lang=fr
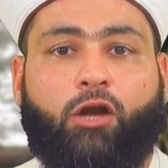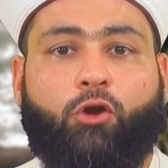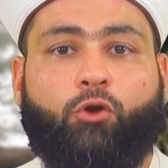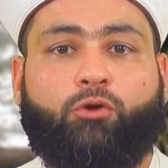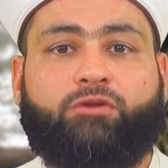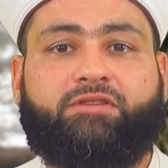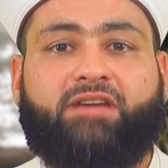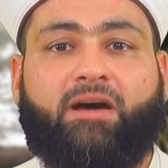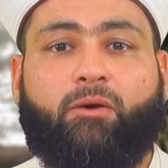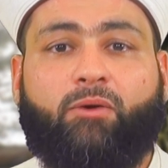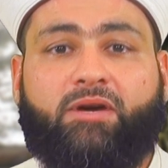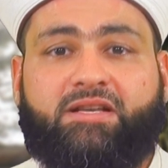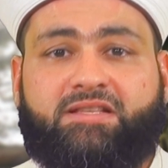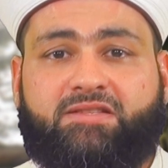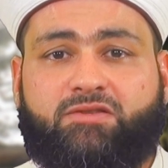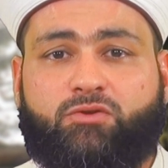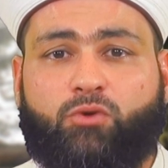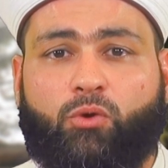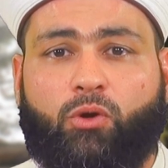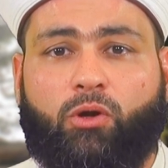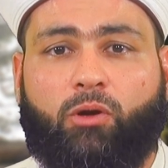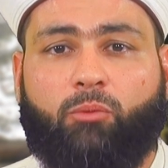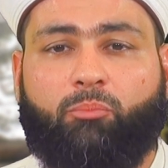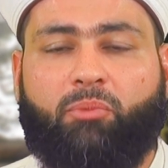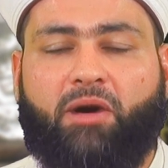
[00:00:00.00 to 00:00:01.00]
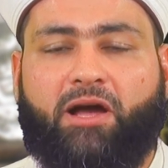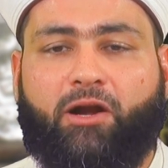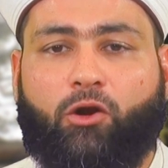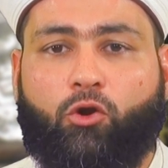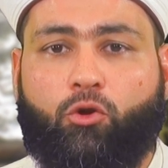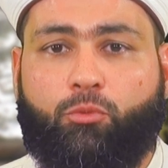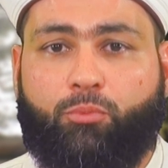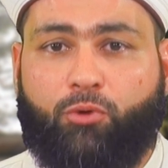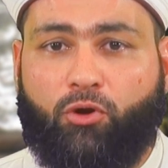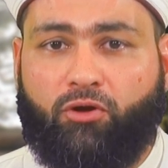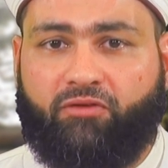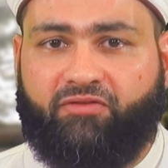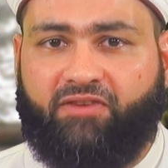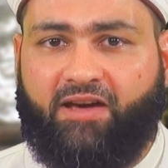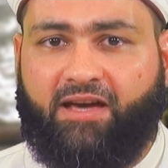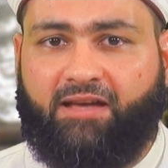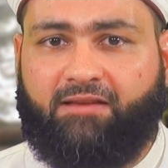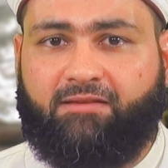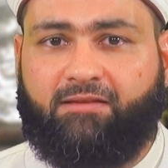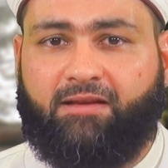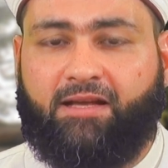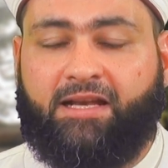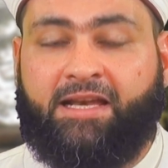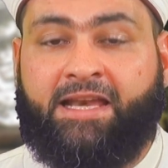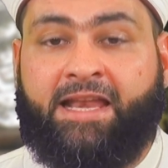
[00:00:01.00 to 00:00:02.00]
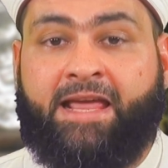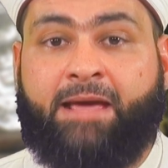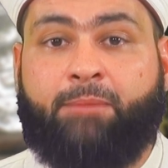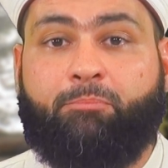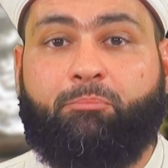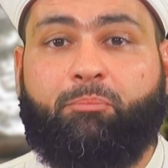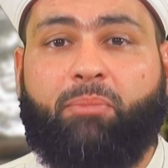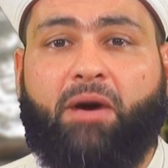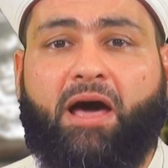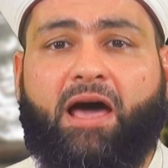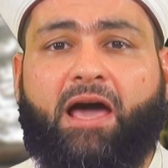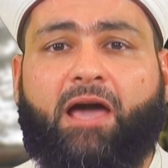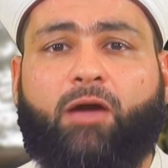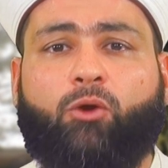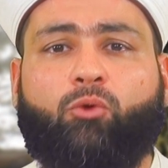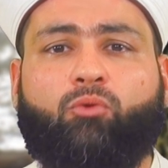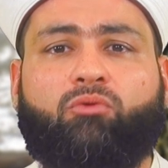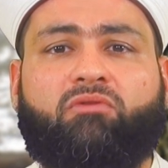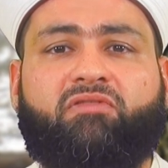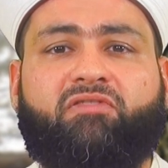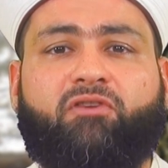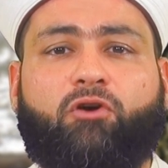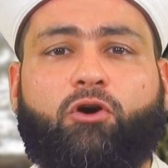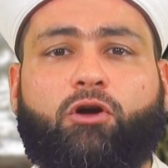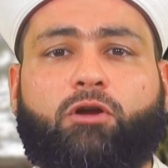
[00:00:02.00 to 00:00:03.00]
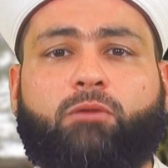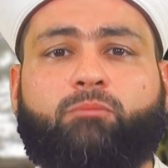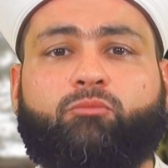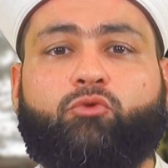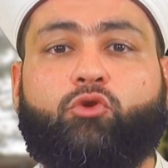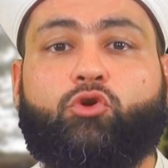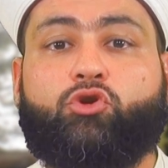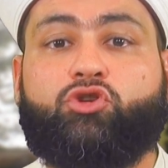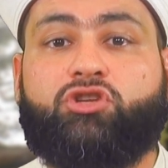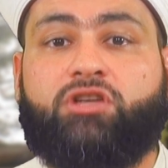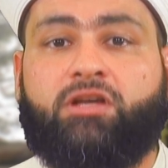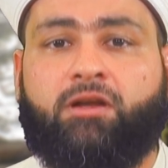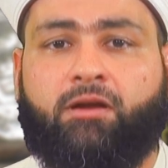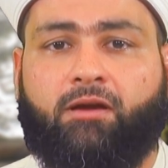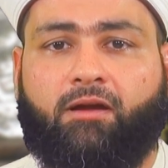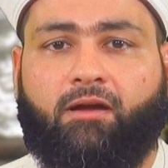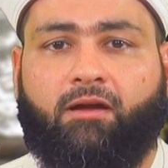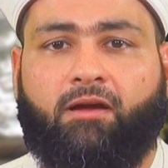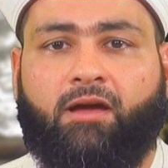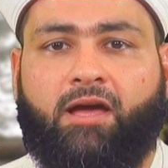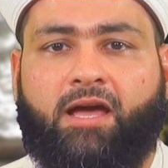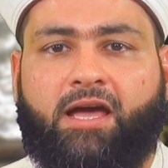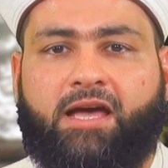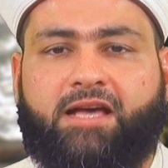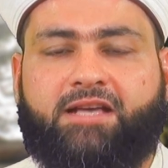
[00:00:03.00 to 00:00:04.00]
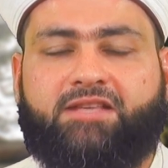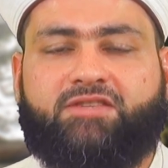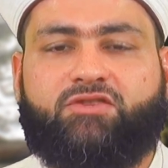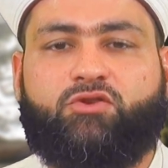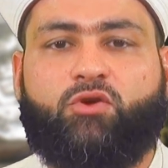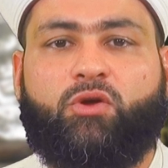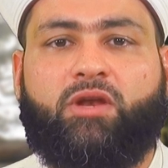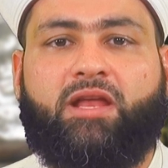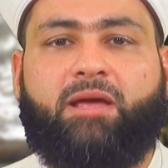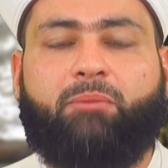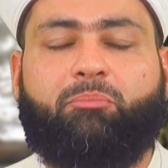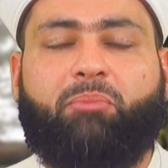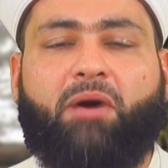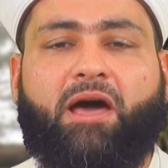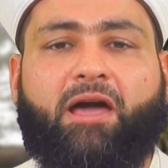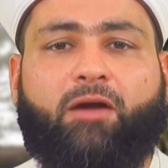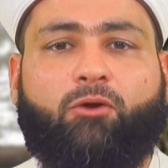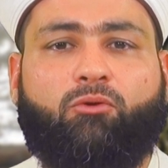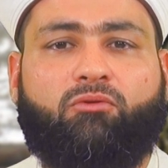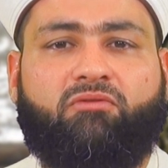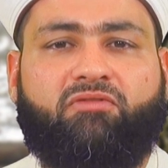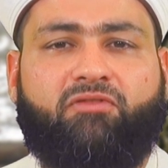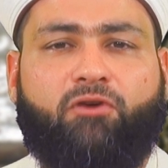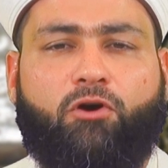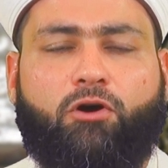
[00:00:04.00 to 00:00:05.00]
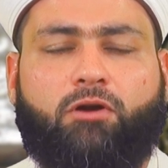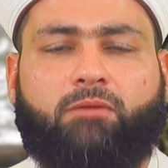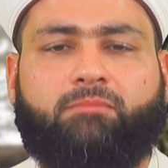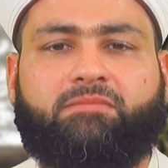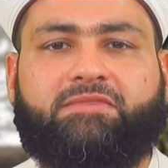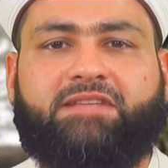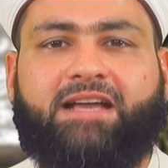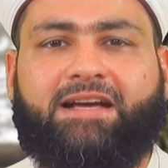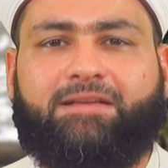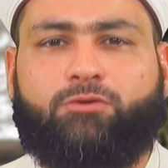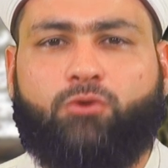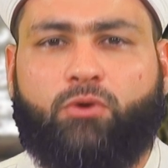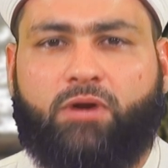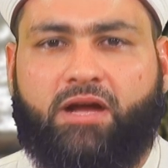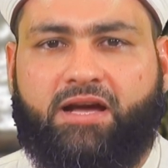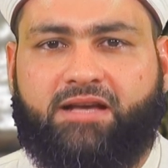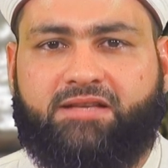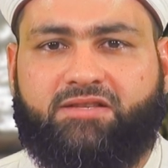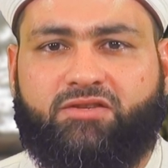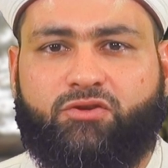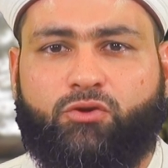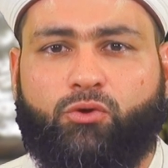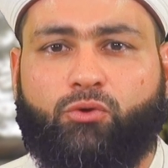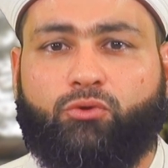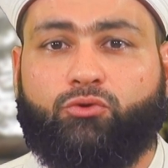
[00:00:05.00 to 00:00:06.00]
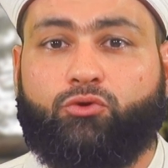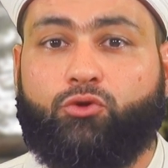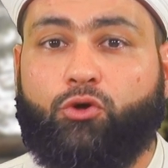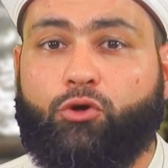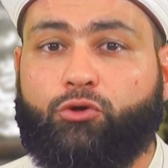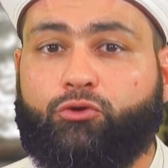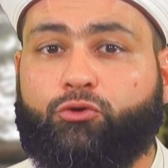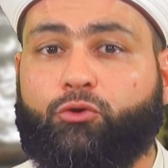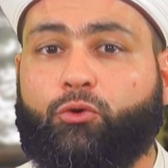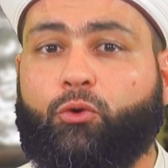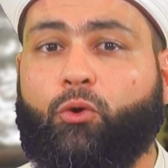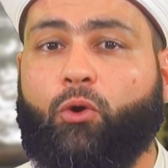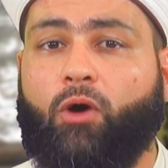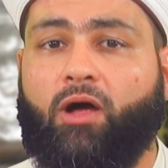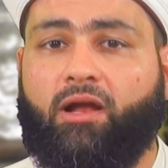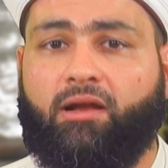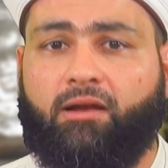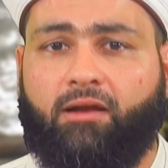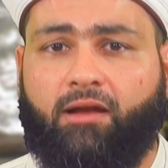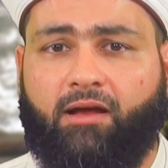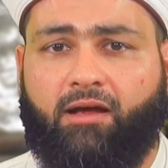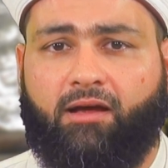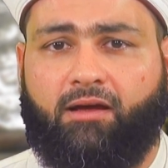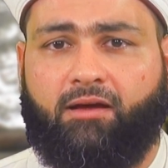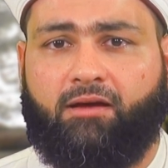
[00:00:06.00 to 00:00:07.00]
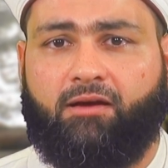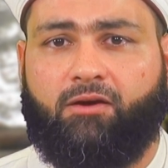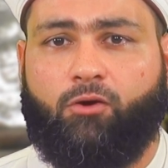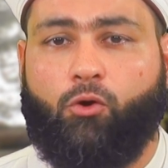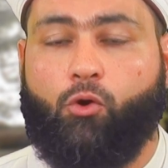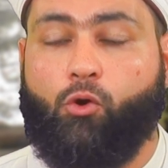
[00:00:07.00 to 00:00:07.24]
Le tawassul par le prophète n'est pas une forme de shirk, ce n'est pas une forme d'adoration d'autre que Allah.